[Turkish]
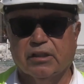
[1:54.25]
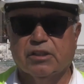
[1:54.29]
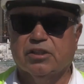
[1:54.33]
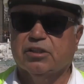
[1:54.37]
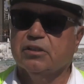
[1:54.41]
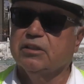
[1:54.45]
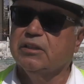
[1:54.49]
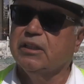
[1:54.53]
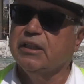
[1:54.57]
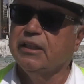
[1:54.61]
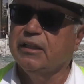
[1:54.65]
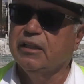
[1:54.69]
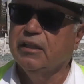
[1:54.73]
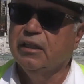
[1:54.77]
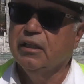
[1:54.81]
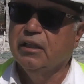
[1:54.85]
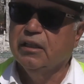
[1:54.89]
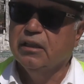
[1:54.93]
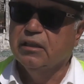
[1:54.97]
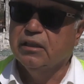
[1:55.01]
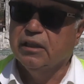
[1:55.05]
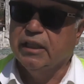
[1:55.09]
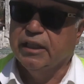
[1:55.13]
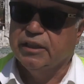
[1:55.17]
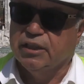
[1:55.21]
İçinde
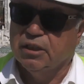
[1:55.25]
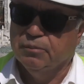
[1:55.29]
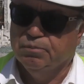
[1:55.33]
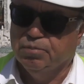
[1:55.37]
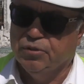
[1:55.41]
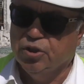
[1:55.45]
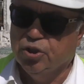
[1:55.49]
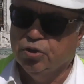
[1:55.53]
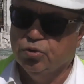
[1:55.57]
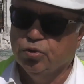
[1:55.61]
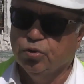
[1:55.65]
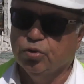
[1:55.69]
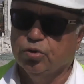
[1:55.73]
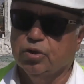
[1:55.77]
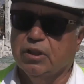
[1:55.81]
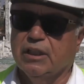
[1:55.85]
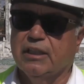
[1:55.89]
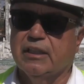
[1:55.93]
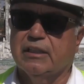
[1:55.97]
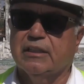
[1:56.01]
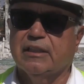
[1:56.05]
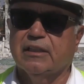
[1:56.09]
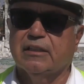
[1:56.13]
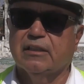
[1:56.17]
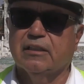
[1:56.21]
ekip giriyor,
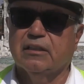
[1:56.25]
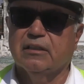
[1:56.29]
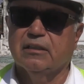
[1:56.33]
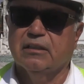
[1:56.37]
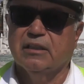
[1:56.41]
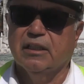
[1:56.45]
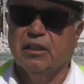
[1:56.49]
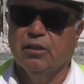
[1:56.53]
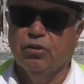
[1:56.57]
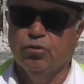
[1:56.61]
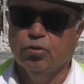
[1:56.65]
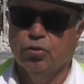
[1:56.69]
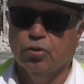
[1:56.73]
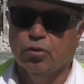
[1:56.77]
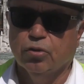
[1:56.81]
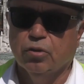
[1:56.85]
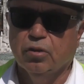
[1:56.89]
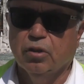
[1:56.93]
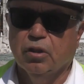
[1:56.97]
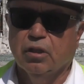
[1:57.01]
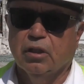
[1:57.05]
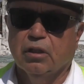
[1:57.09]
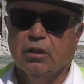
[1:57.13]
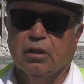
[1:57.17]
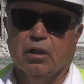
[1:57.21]
delikleri deliyor
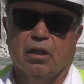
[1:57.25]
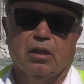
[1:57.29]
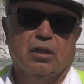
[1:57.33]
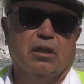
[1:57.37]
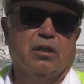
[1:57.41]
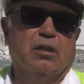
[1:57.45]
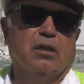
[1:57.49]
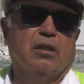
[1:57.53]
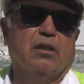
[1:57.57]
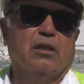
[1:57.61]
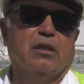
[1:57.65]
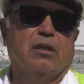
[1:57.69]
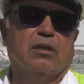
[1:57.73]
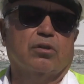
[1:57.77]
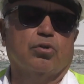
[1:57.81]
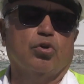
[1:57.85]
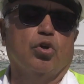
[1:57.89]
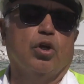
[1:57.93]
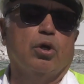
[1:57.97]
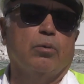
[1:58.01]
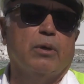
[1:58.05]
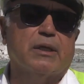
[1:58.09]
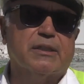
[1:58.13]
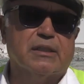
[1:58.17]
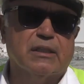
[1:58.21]
e,
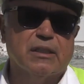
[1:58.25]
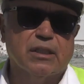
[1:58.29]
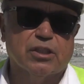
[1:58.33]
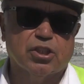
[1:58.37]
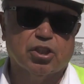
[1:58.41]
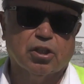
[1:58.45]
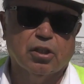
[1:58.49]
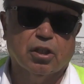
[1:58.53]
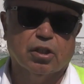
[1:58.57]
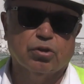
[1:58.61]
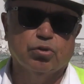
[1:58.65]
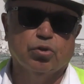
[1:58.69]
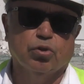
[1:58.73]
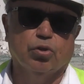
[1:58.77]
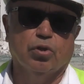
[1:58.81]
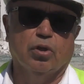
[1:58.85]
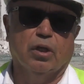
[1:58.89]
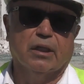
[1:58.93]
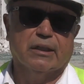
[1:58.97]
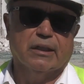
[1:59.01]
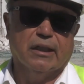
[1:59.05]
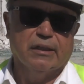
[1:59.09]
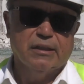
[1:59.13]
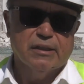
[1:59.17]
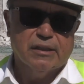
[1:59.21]
rölevesini çıkarıyor,
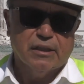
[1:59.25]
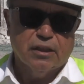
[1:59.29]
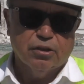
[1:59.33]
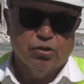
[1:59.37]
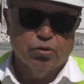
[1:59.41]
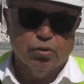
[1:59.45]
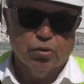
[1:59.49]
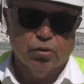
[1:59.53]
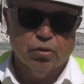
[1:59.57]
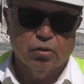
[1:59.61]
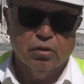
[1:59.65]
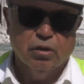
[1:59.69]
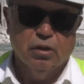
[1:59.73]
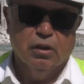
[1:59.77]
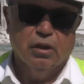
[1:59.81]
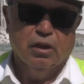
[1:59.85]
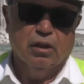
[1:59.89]
analiz ediyor.